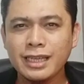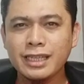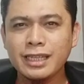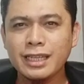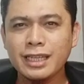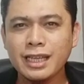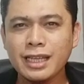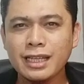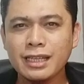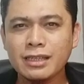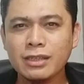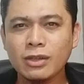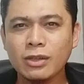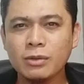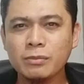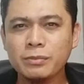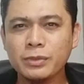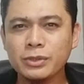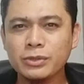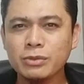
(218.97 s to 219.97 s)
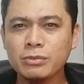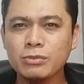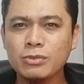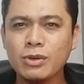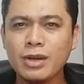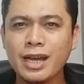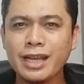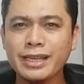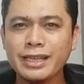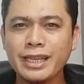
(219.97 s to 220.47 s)
Inilah kelompok
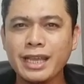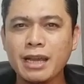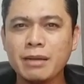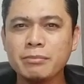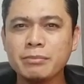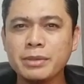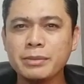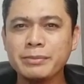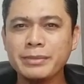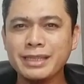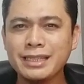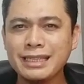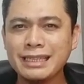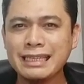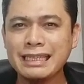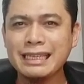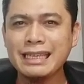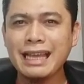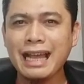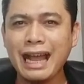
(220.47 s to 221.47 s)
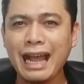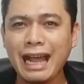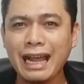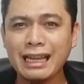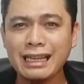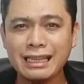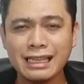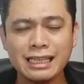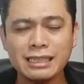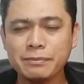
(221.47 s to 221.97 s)
tumbuhan yang memiliki
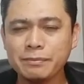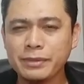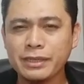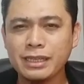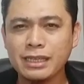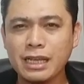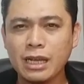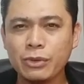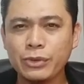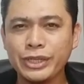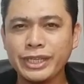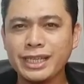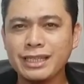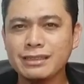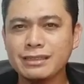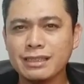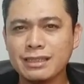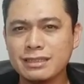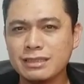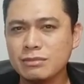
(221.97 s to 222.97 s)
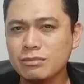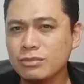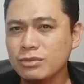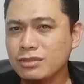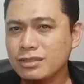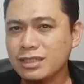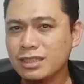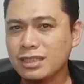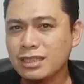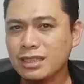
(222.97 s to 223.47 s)
alat perkawinan
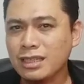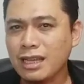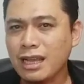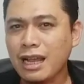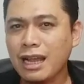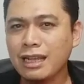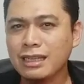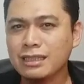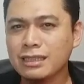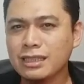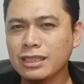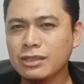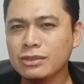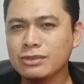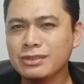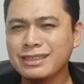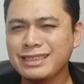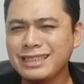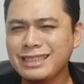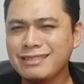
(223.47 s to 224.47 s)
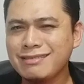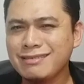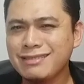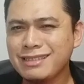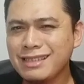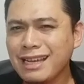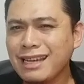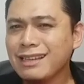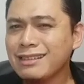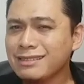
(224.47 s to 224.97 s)
tersembunyi atau
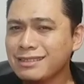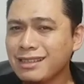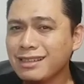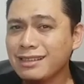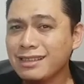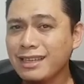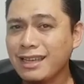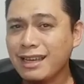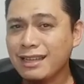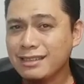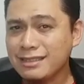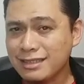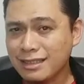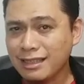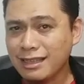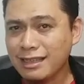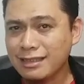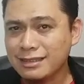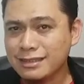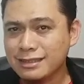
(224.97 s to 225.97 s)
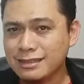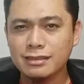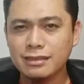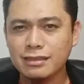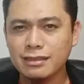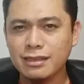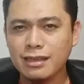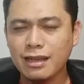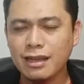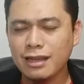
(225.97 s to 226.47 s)
tidak terlihat jelas
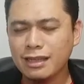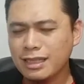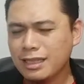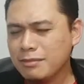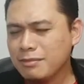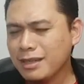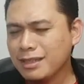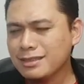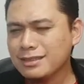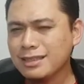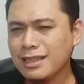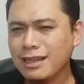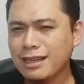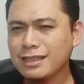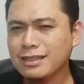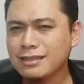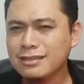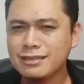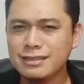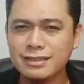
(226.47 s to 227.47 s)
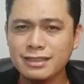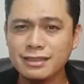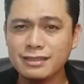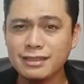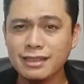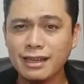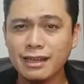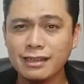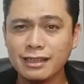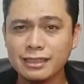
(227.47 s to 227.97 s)
akibat sangat
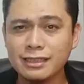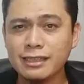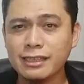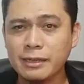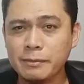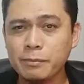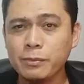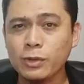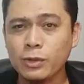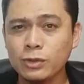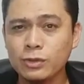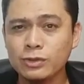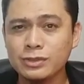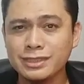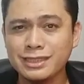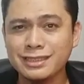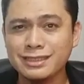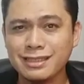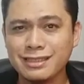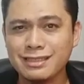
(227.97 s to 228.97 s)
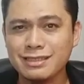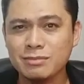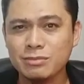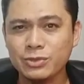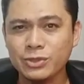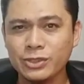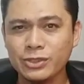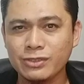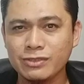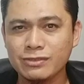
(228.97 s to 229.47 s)
kecilnya alat reproduksi
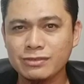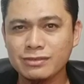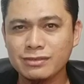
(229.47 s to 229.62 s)
tersebut.